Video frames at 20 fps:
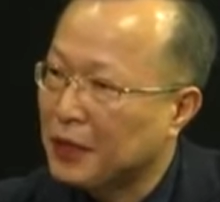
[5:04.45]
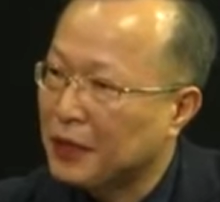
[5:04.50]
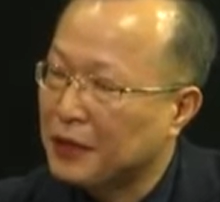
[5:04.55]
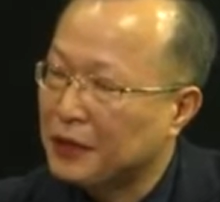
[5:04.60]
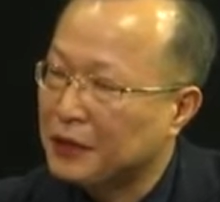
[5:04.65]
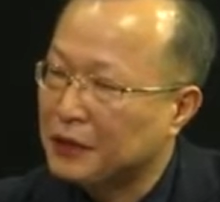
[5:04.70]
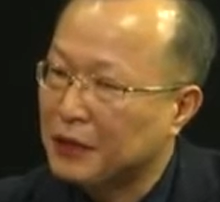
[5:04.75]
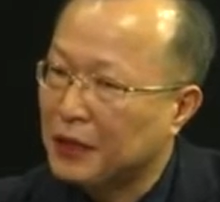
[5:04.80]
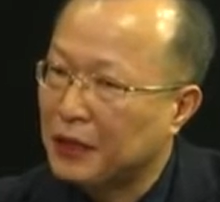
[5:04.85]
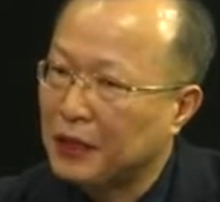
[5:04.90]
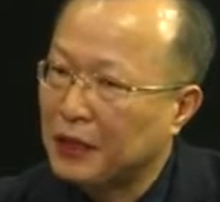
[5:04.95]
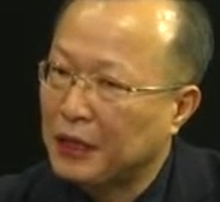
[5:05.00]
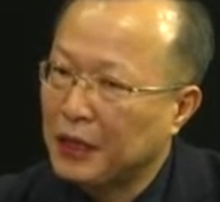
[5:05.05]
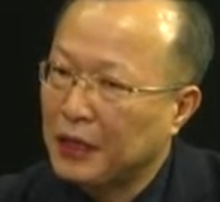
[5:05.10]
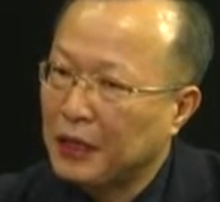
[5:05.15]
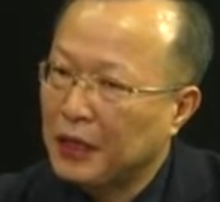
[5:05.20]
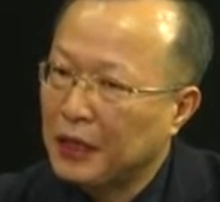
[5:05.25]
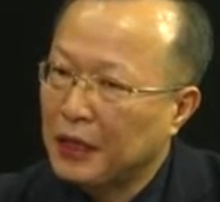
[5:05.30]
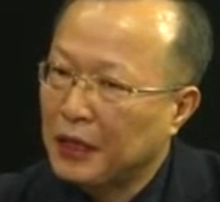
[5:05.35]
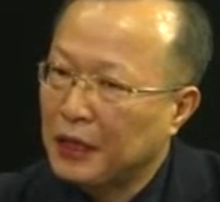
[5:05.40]
그래서
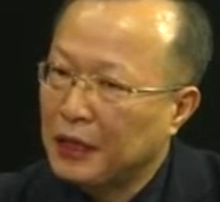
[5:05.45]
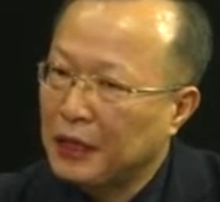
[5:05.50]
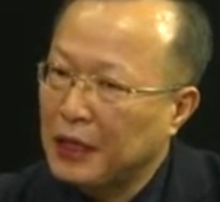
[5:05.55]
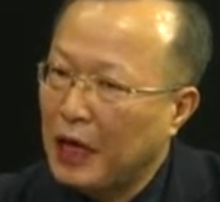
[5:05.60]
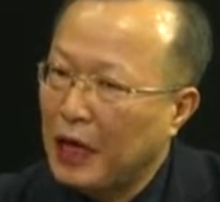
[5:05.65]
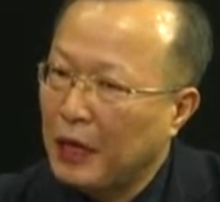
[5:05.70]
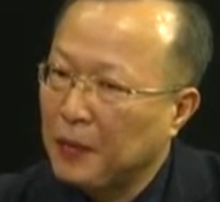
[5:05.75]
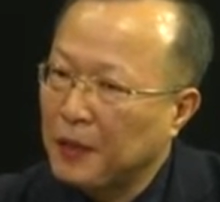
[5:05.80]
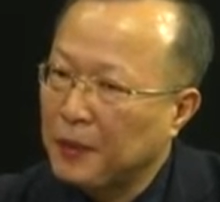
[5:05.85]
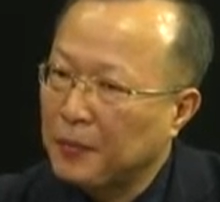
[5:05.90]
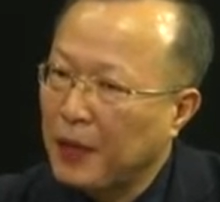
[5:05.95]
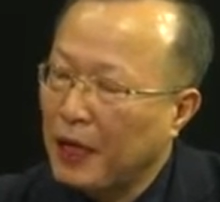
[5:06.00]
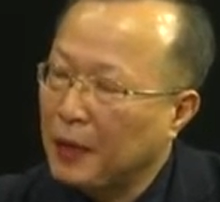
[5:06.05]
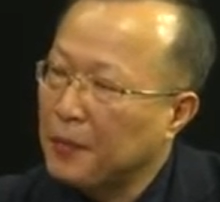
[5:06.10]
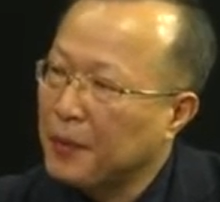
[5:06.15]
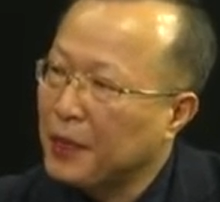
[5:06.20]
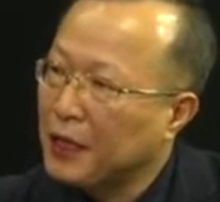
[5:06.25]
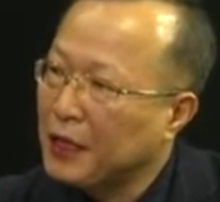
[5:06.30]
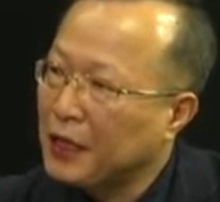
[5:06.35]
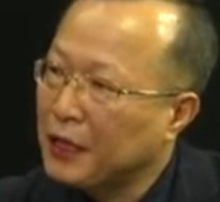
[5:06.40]
그 암이
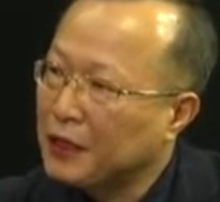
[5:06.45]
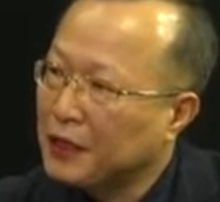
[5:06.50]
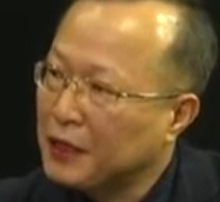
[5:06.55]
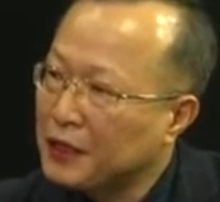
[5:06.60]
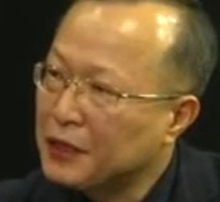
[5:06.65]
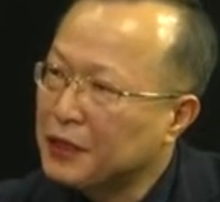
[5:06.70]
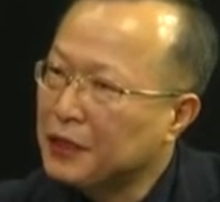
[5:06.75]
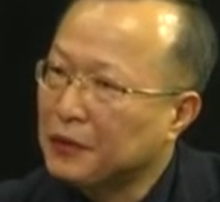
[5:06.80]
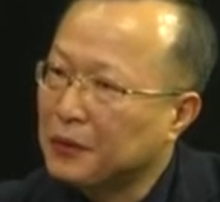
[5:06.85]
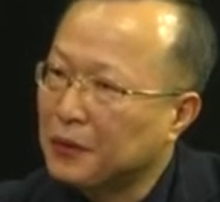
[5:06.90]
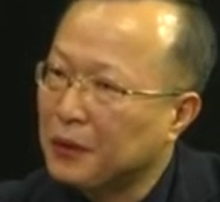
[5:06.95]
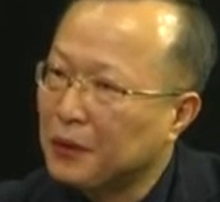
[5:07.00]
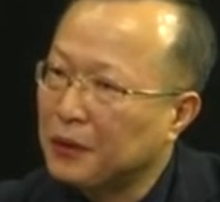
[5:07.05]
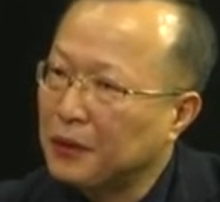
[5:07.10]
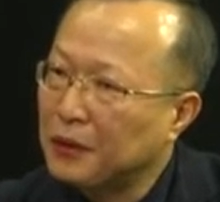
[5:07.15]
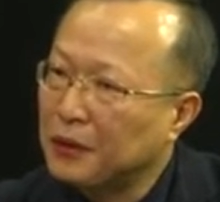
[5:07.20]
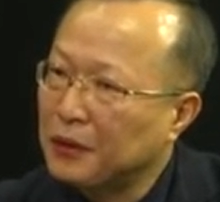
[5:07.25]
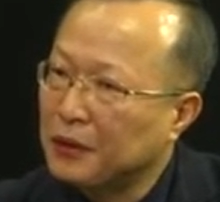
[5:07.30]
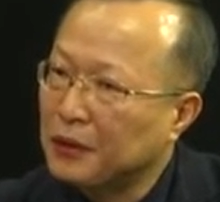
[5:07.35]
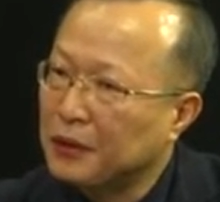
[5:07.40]
발병하는
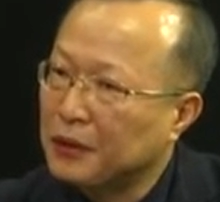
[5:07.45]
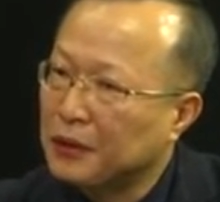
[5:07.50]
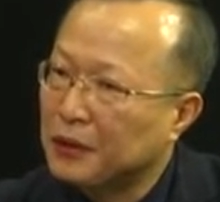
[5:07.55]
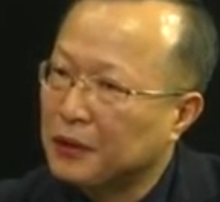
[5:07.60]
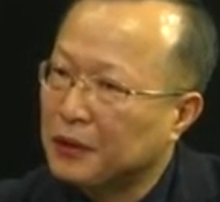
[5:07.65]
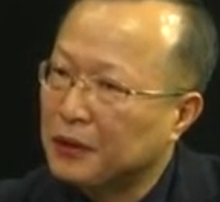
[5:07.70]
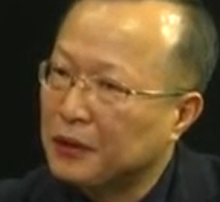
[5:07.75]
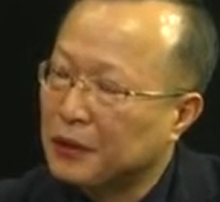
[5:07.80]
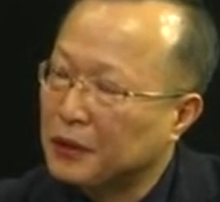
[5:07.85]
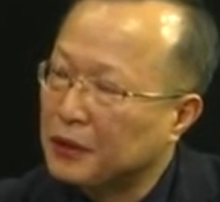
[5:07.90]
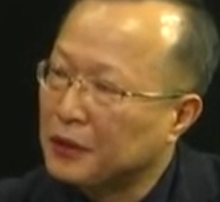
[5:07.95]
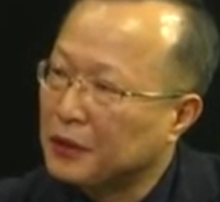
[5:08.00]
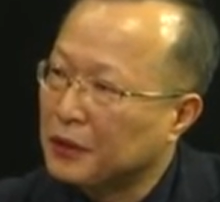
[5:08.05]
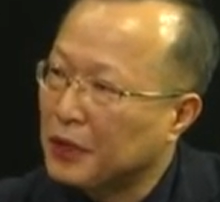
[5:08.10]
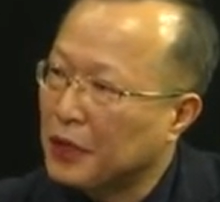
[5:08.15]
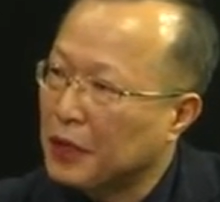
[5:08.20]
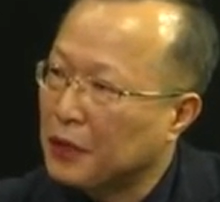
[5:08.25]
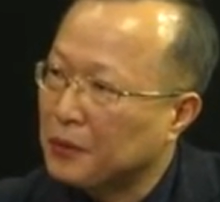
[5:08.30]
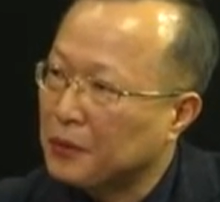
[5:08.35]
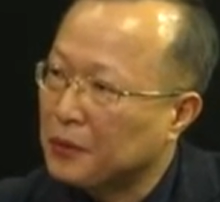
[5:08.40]
기전도 어,
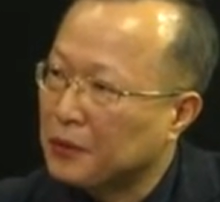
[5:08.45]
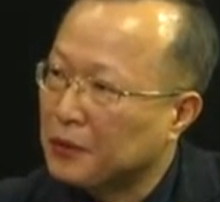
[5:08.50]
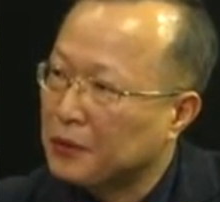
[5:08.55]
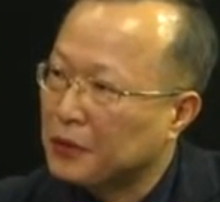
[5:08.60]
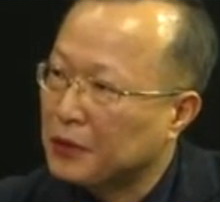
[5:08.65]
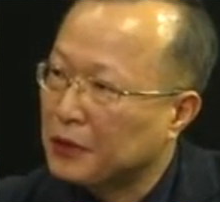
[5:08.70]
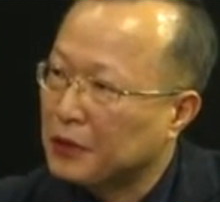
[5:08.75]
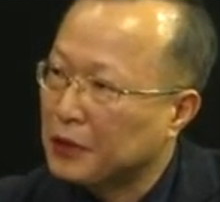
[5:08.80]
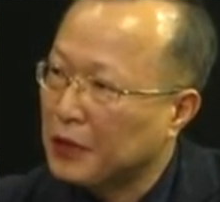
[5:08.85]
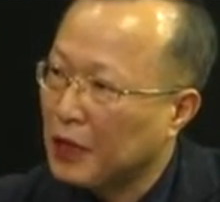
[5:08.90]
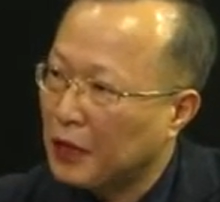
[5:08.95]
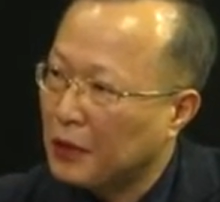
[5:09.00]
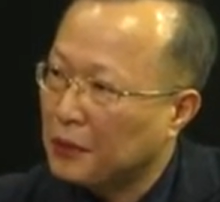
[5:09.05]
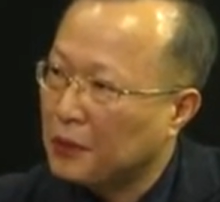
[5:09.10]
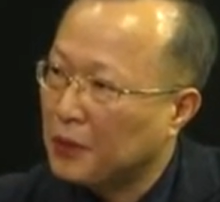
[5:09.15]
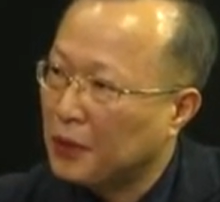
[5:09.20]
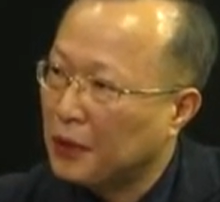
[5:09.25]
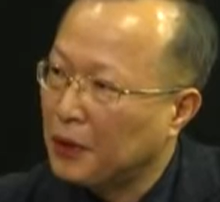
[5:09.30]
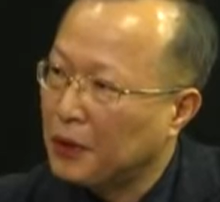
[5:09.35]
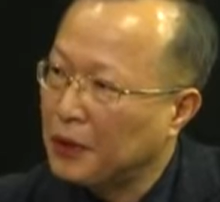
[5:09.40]
어른들하고는
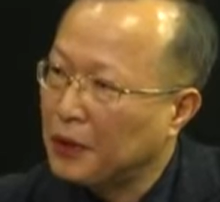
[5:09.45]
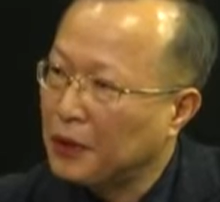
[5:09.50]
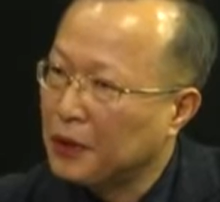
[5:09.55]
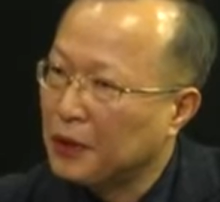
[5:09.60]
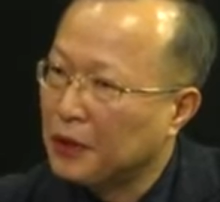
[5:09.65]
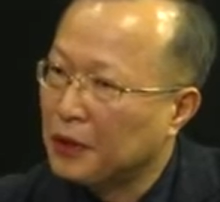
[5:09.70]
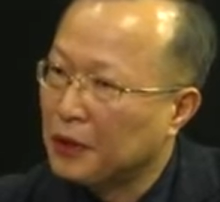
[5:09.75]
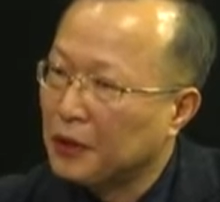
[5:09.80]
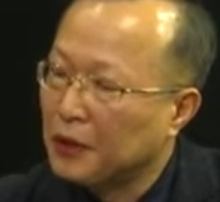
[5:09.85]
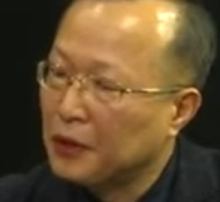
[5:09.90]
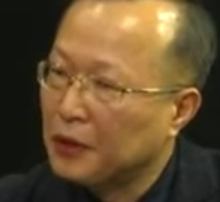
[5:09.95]
다르고 예.